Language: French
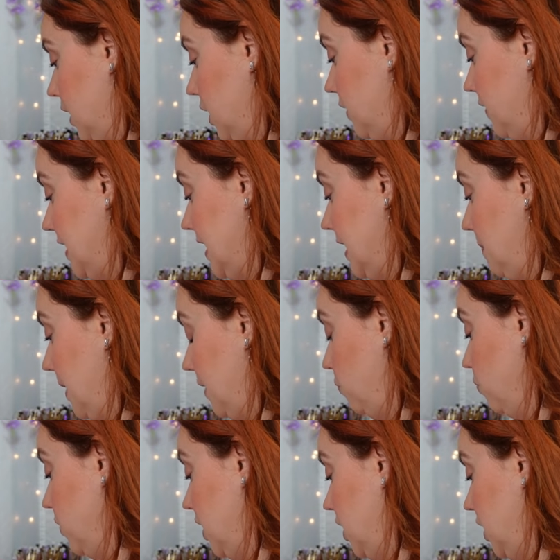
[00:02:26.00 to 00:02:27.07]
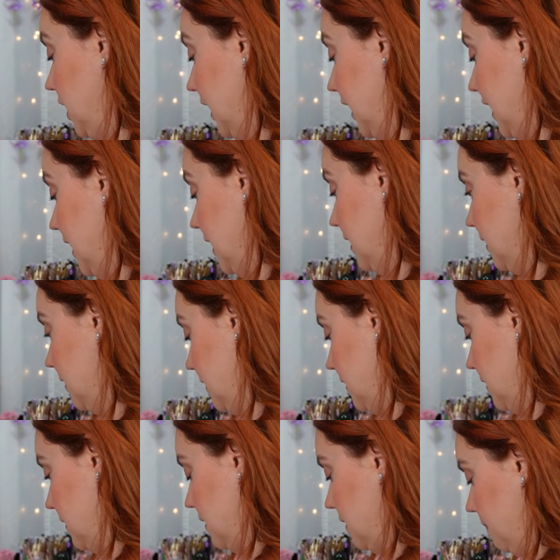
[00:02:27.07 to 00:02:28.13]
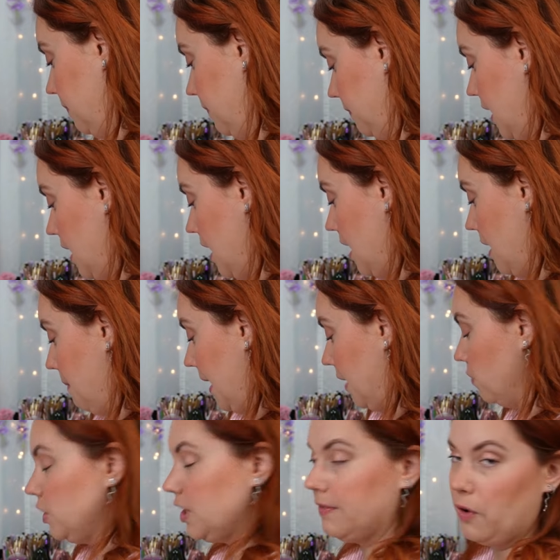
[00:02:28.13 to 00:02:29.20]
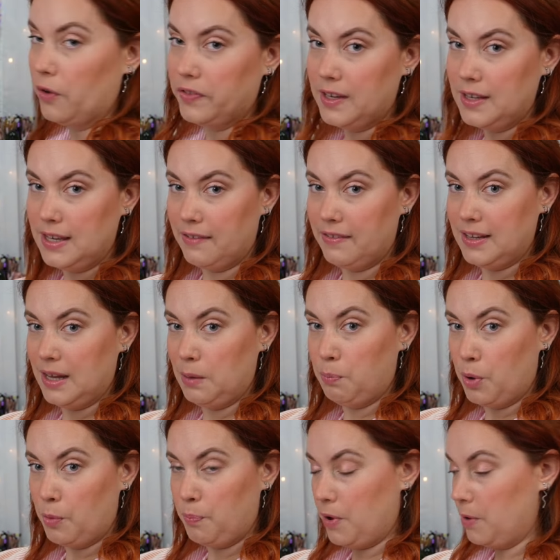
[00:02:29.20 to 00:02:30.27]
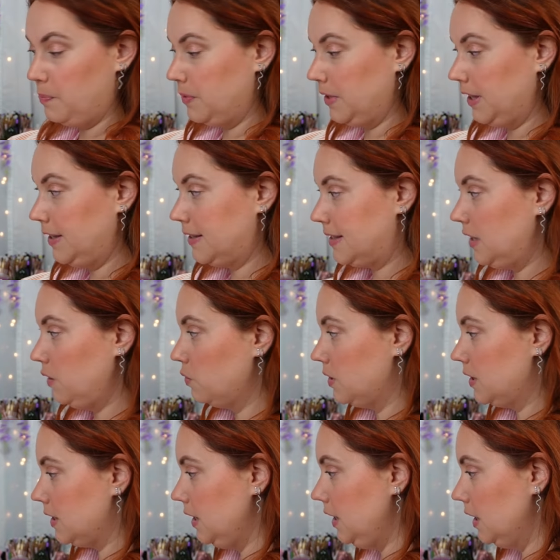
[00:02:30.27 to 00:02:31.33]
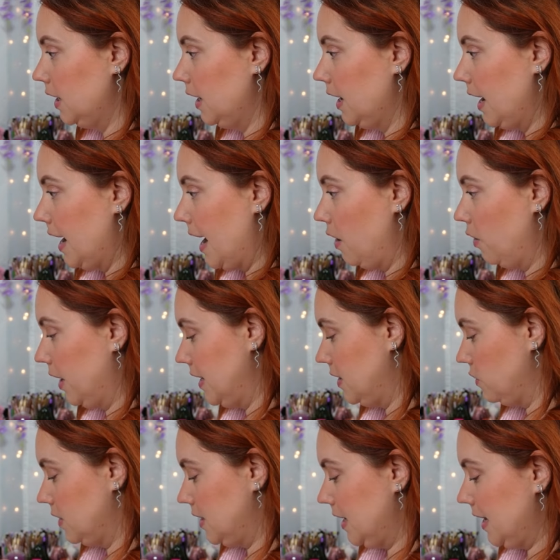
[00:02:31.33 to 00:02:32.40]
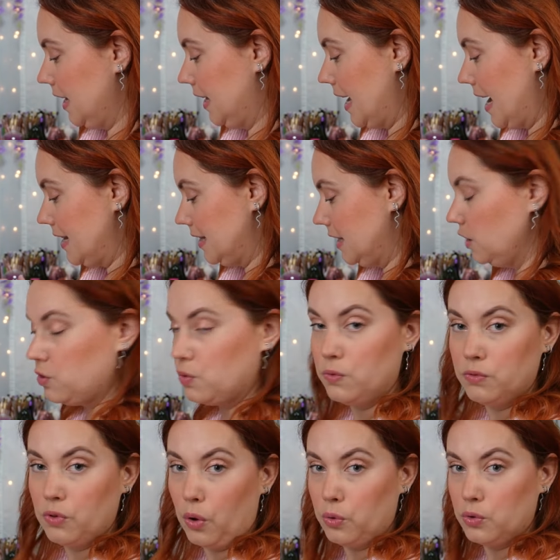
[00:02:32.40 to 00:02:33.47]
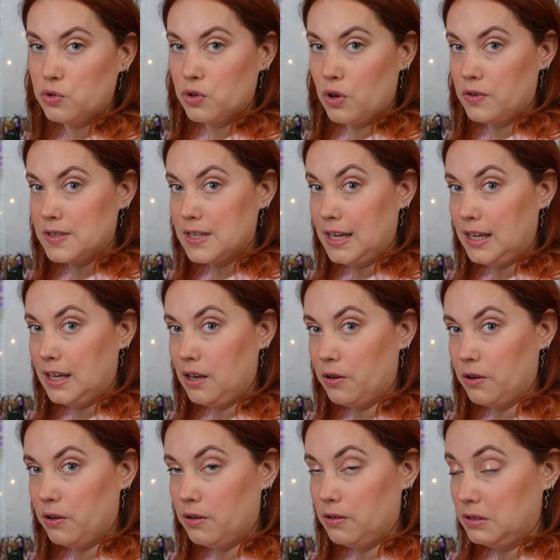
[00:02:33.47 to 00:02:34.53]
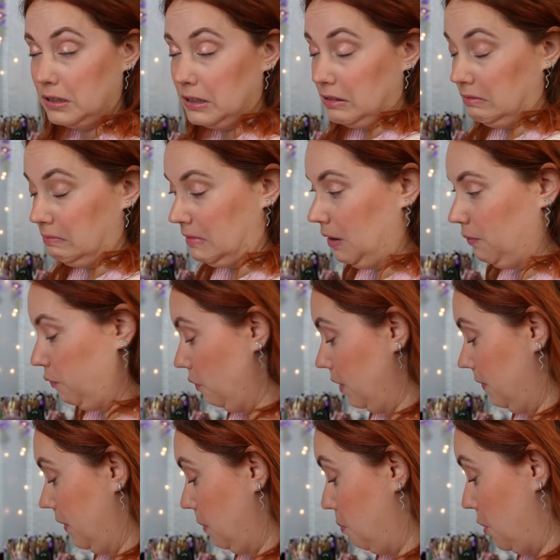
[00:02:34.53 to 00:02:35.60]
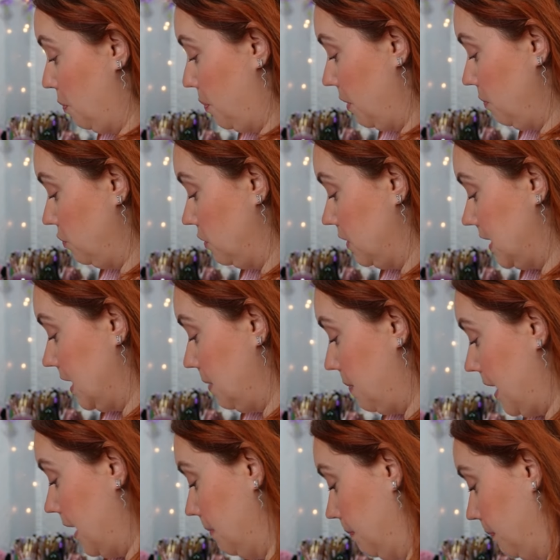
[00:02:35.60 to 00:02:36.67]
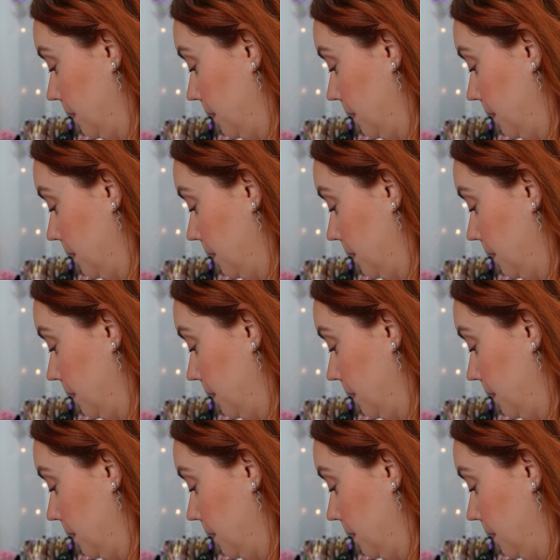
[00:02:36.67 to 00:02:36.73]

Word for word: Je vais essayer de ne pas tout déchirer. Par contre, j'avais en tête qu'il y avait des pop-up ici aussi. Alors est-ce que c'est des cases qui s'ouvrent dans l'autre sens et qui font effet pop-up Je ne sais pas.